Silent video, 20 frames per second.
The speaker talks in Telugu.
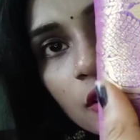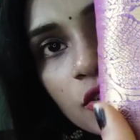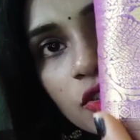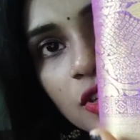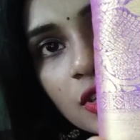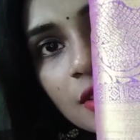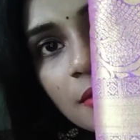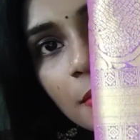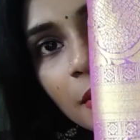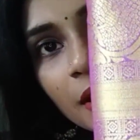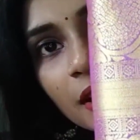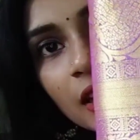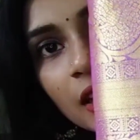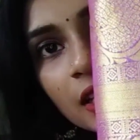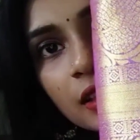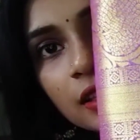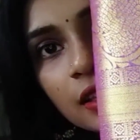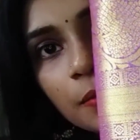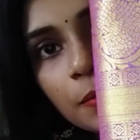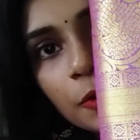వచ్చేసి మనకి
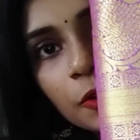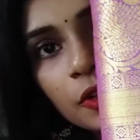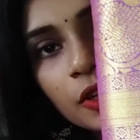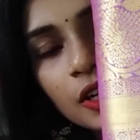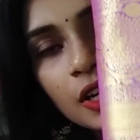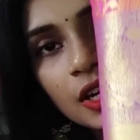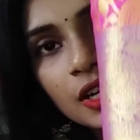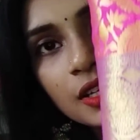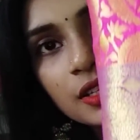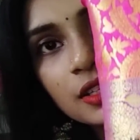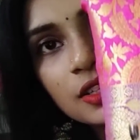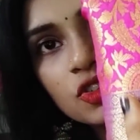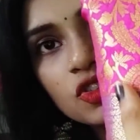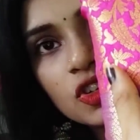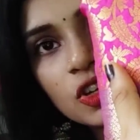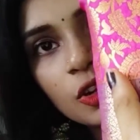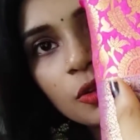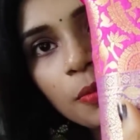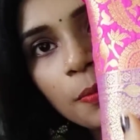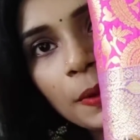ఇంత బోర్డర్ అనేది
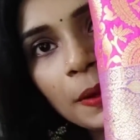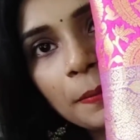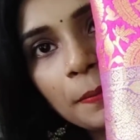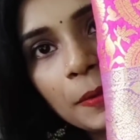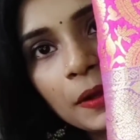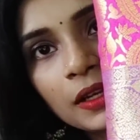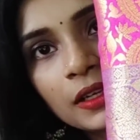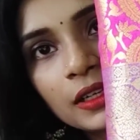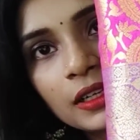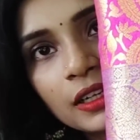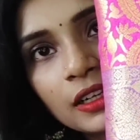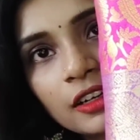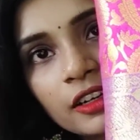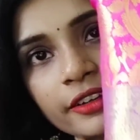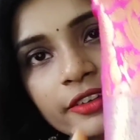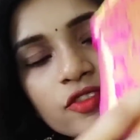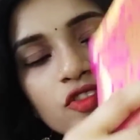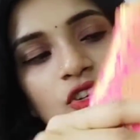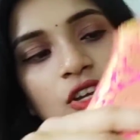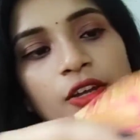ఇచ్చారు పర్పుల్ కలర్ లో
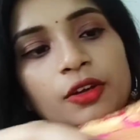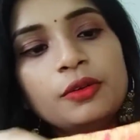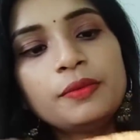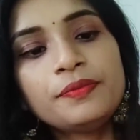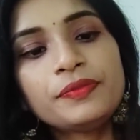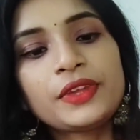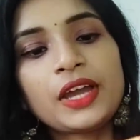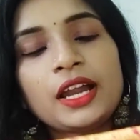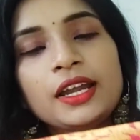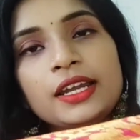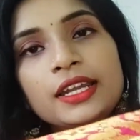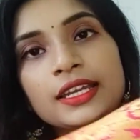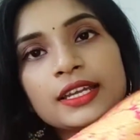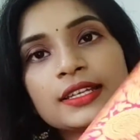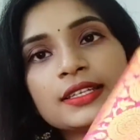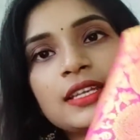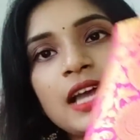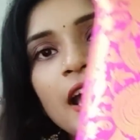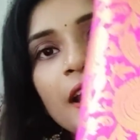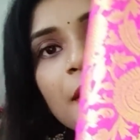ఇచ్చారు అండ్ ఇంకా
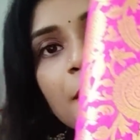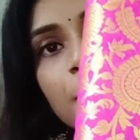శారీ